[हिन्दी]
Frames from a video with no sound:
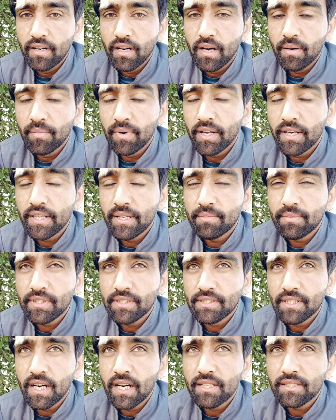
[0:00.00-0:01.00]
हमारी अपनी
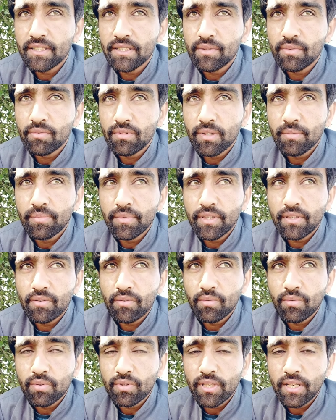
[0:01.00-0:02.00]
ज़ात की कमी को
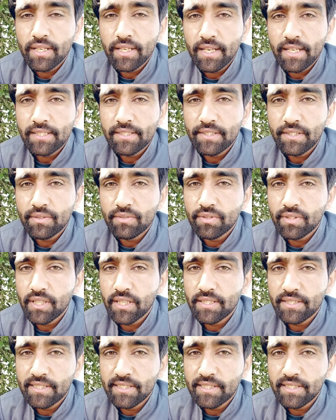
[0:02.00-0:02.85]
कोताही ऐसी होती है